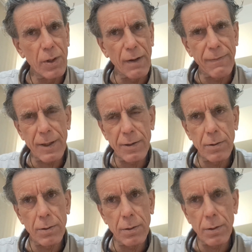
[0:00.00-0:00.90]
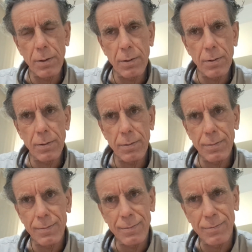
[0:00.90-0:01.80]
gli ha
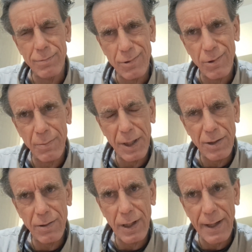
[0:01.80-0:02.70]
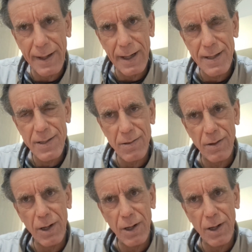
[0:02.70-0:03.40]
fatto un commento del cazzo, no?